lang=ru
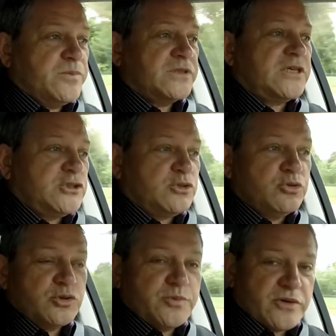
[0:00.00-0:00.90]

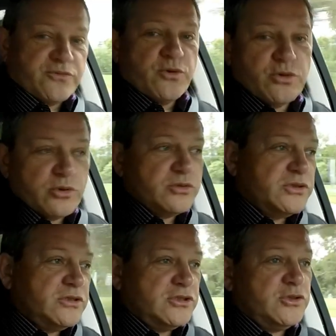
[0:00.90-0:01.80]
просачкуют,
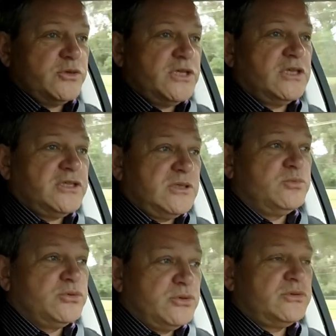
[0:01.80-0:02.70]
профукают, и ничего делать не
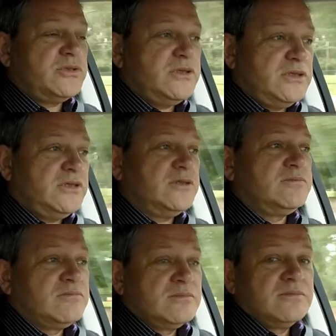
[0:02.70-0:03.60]
будут. И